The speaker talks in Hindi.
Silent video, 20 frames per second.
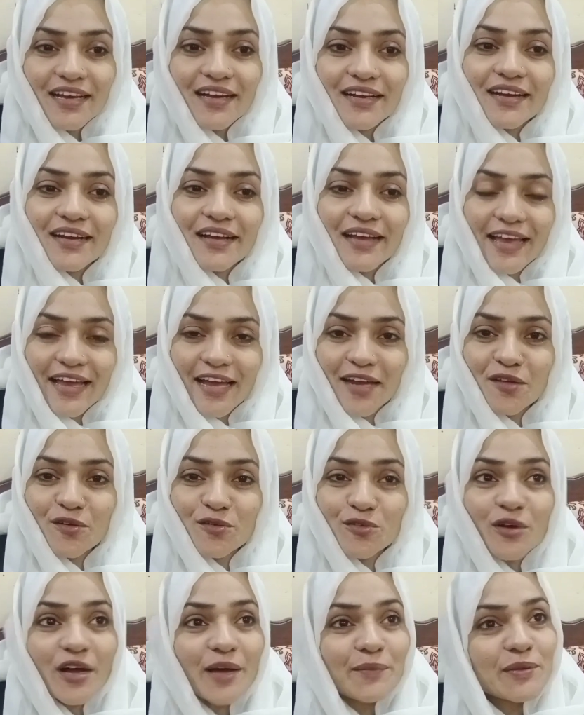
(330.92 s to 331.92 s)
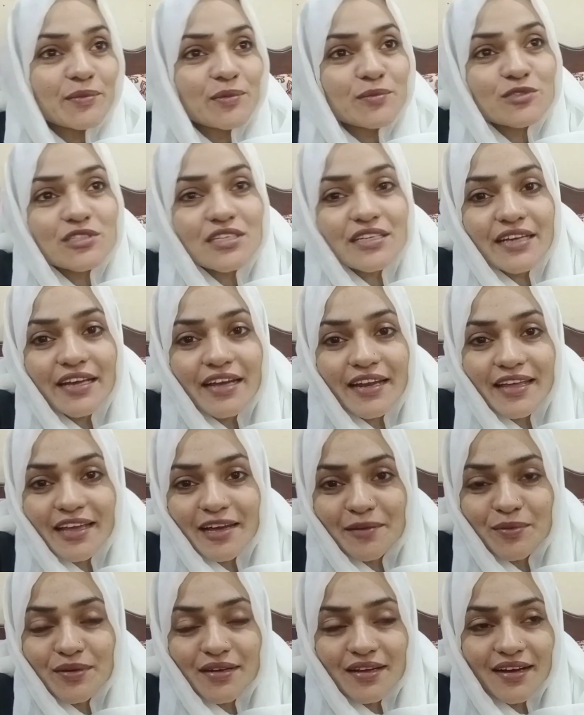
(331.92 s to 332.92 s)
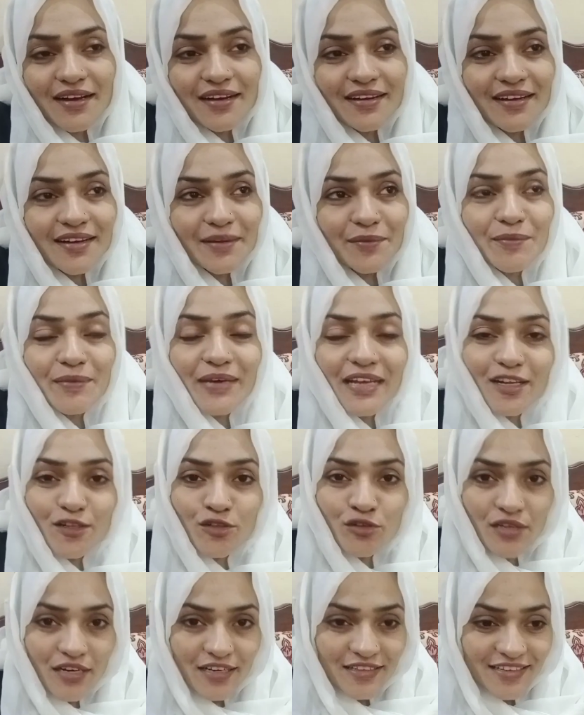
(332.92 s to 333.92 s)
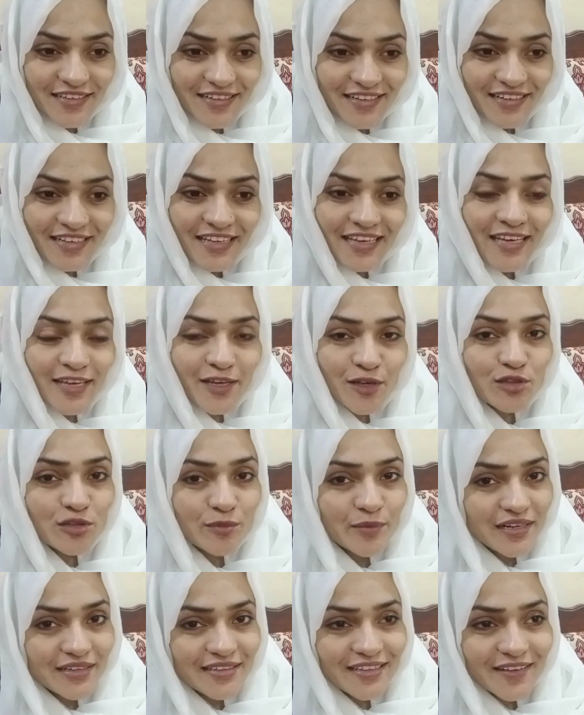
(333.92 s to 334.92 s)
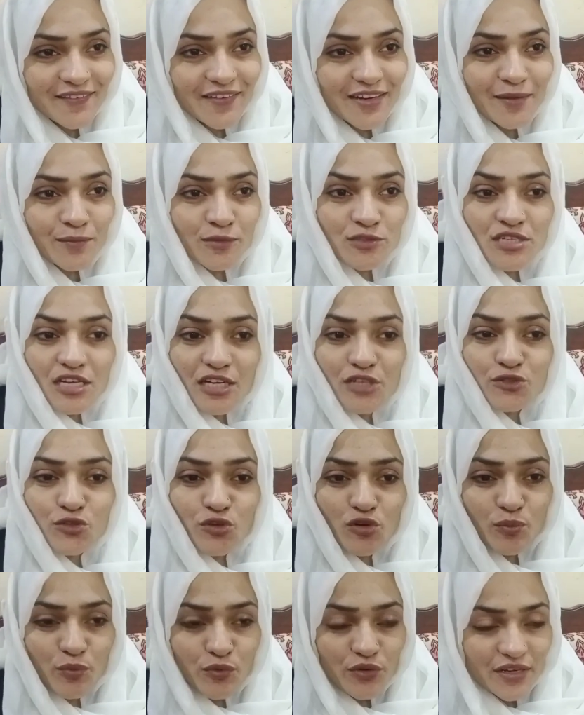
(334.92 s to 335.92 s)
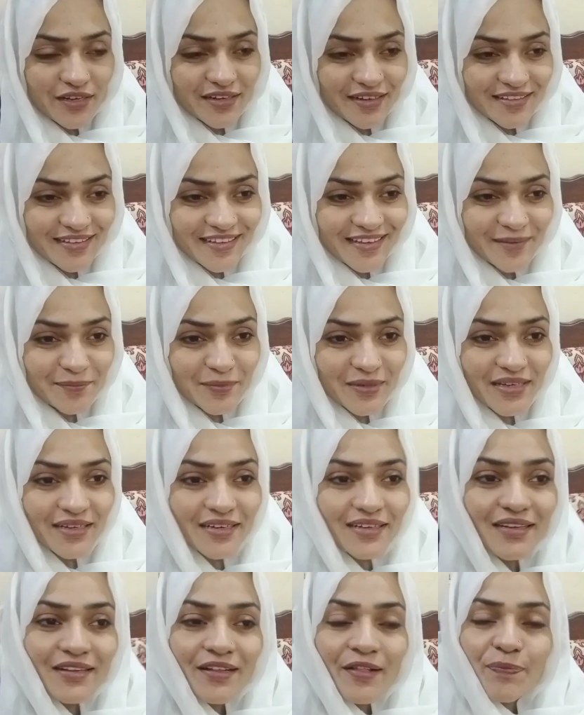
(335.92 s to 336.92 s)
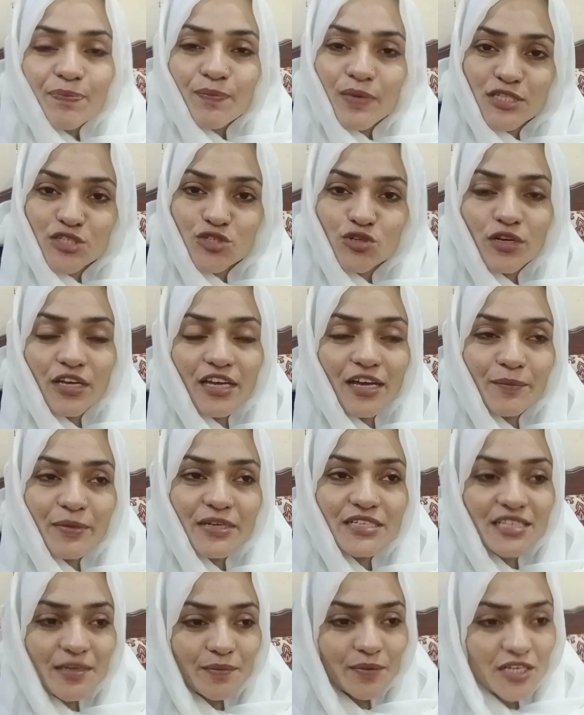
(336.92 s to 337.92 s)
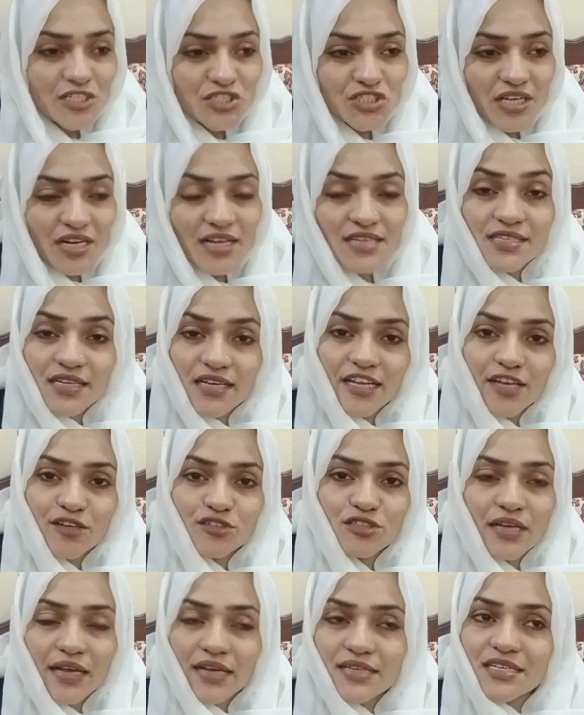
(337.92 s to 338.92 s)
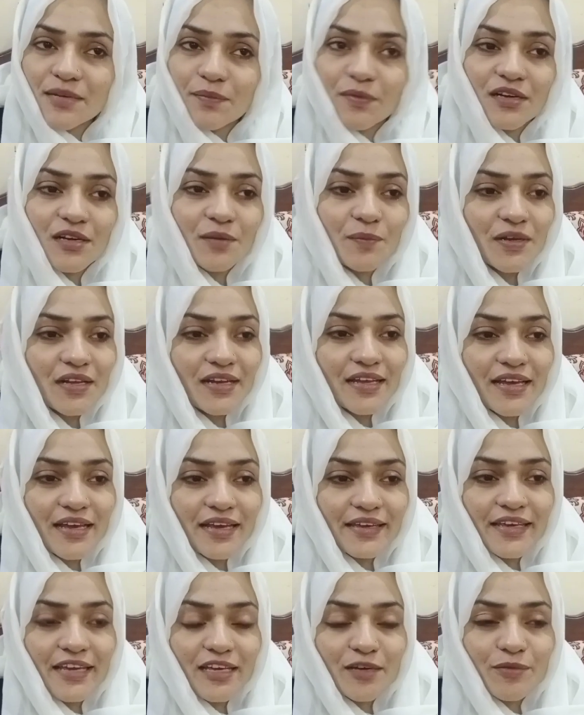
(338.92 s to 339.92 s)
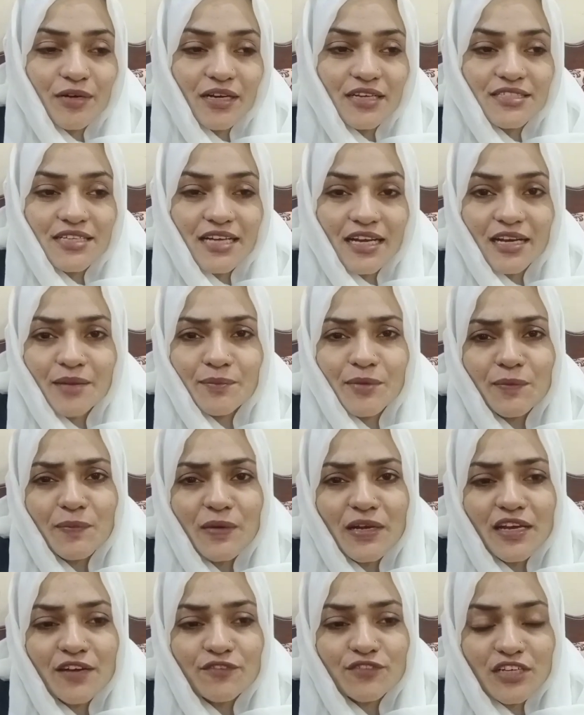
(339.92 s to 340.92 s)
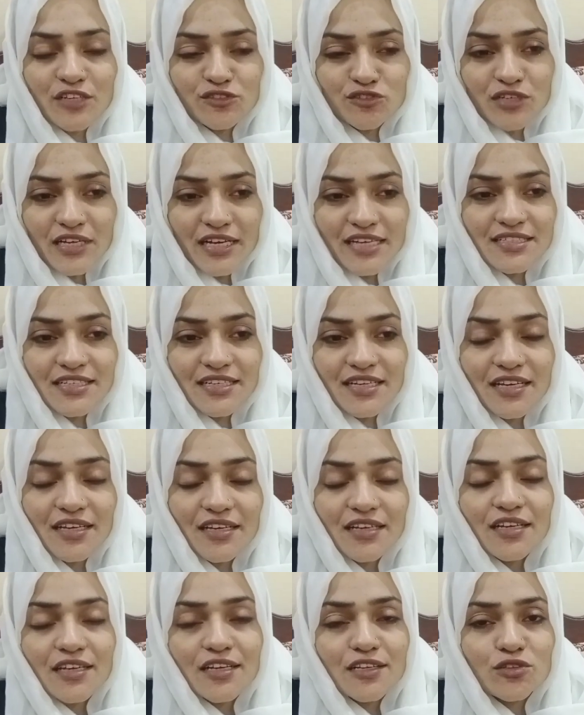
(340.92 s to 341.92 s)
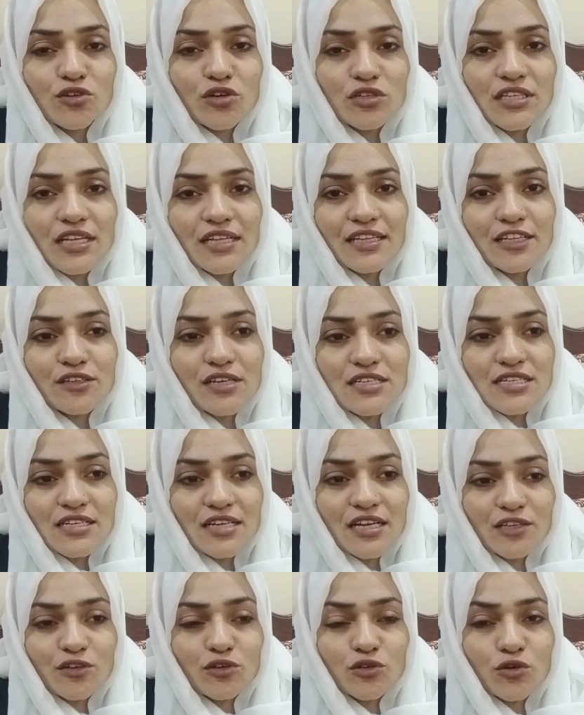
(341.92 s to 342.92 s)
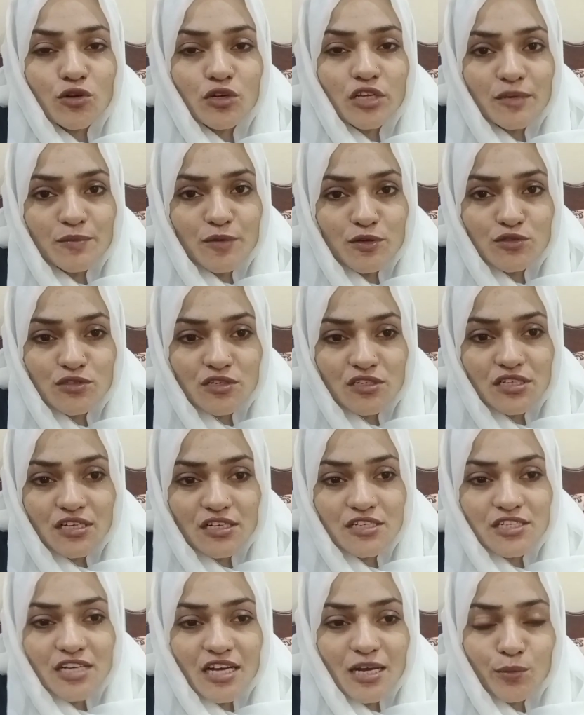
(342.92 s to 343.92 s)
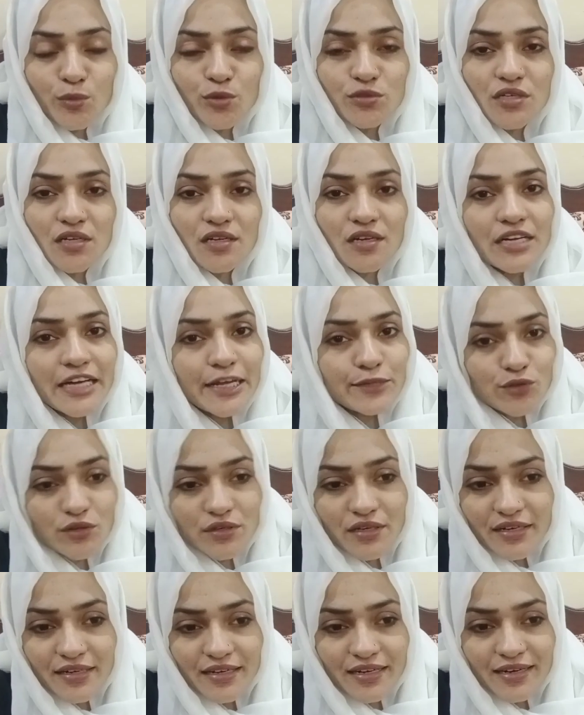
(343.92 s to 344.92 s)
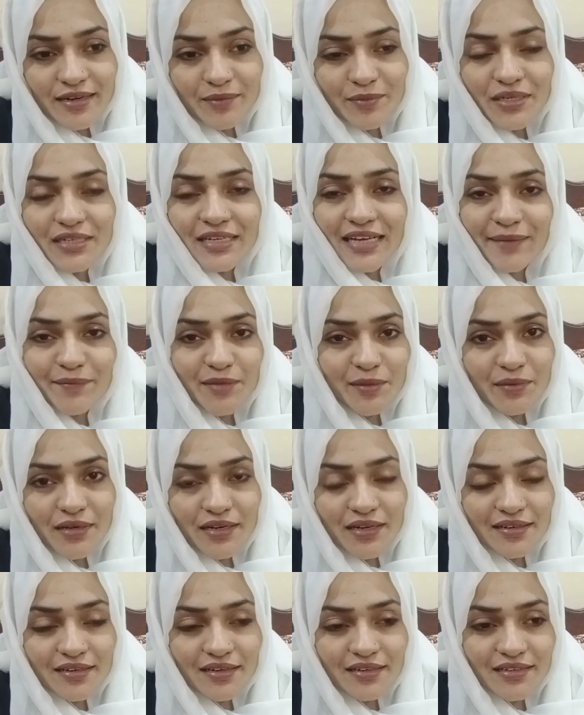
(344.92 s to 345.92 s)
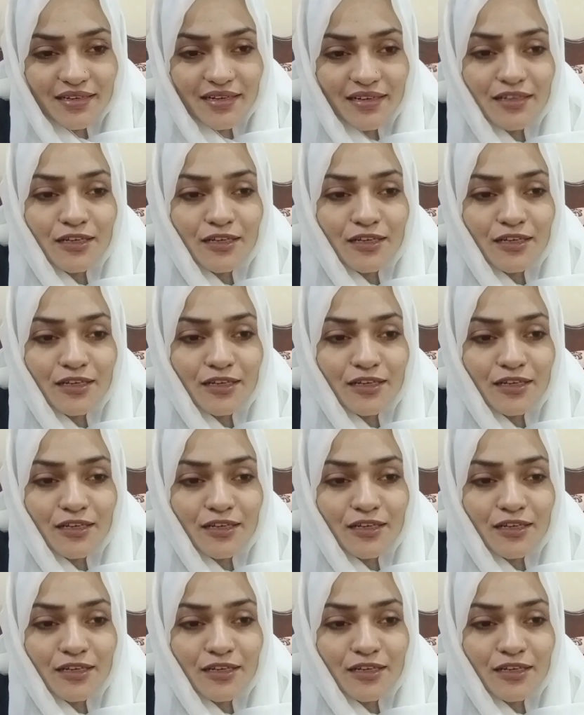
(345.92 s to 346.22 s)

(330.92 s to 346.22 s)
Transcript: अगर कह रही हूँ तो अभी भी मुझे कह रहे हैं आप ना करें भी मैंने तो करनी करनी एक ही तो मेरा देवर है हमें तो सारे शौक पूरे करने हैं अपने बच्चों के अपने सबके इंशाल्लाह संडे को जाएंगे सबके कपड़े ले आएंगे एक बार ही जागना फिर पूरे हफ्ता तो रह जाना दो तीन दिन तो ऐसे रात को ढोलकी में गुजर जाना शाम को जाना रात को घर आना फिर टाइम नहीं मिला करना